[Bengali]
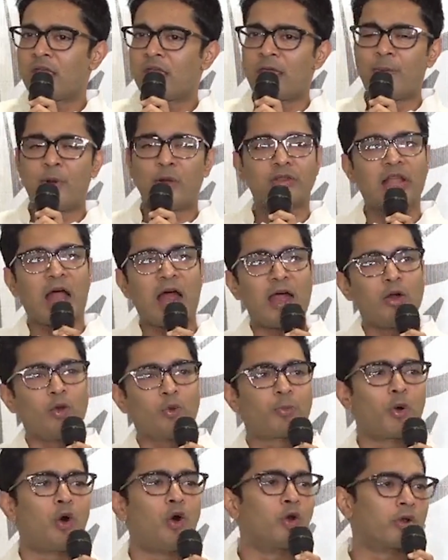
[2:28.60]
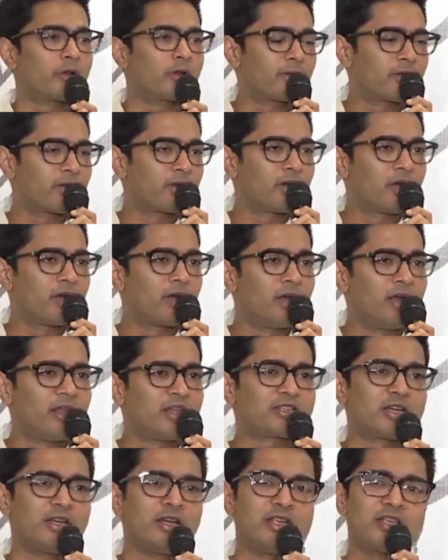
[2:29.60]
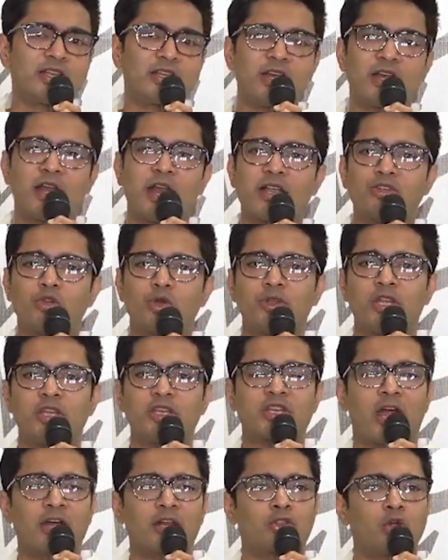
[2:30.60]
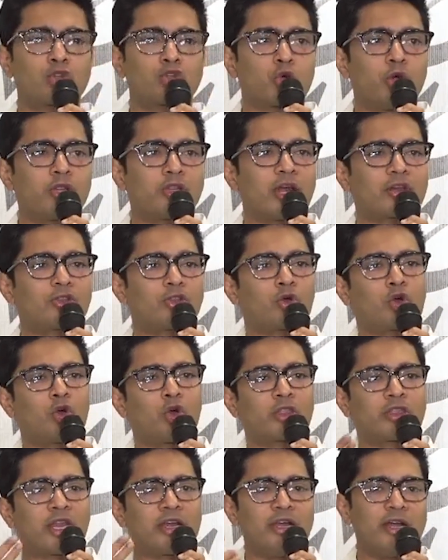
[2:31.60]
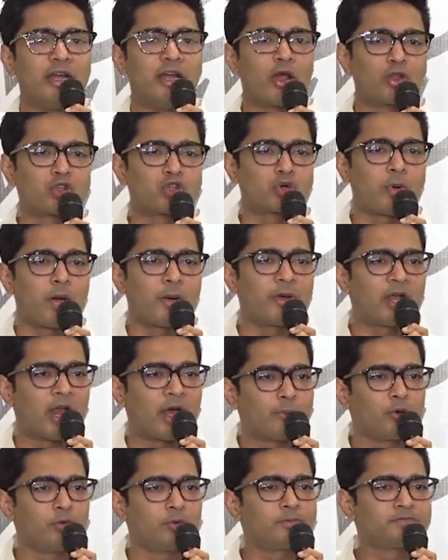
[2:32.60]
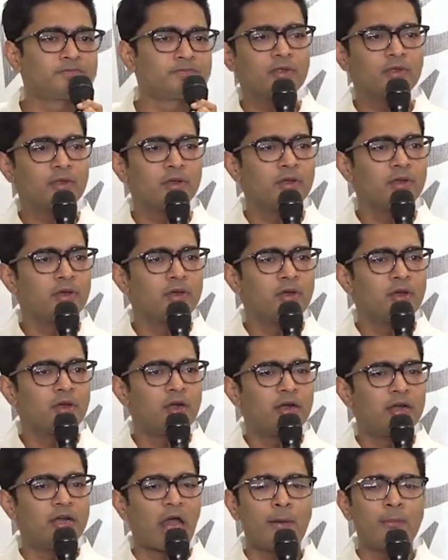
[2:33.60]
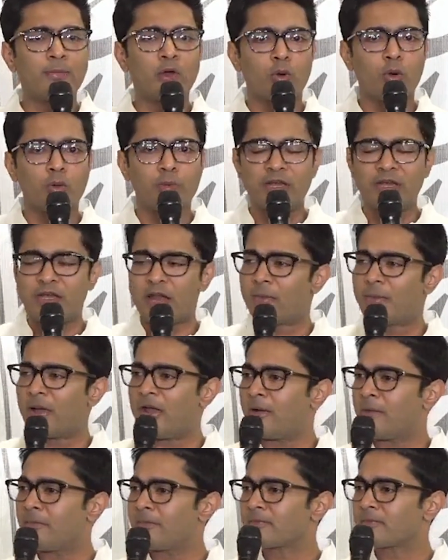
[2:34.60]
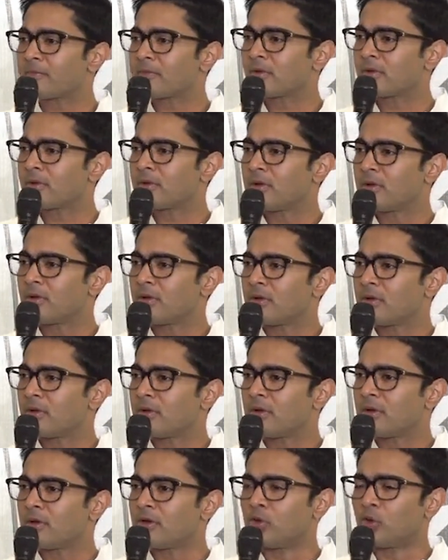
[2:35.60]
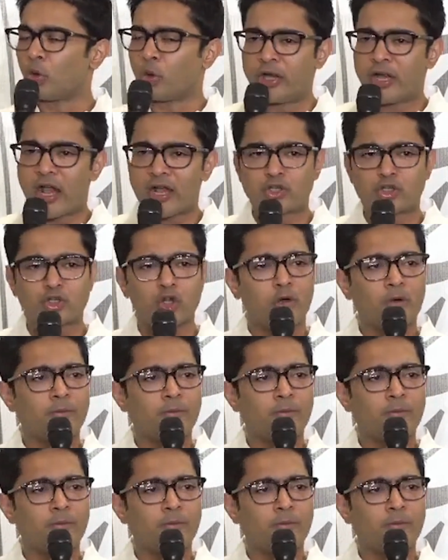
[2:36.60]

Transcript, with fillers: এবং তার উপর নিজেদের রাজনৈতিক স্বার্থ চরিতার্থ করতে নির্লজ্জভাবে নামো রামনবমীর নামে নৈরাজ্য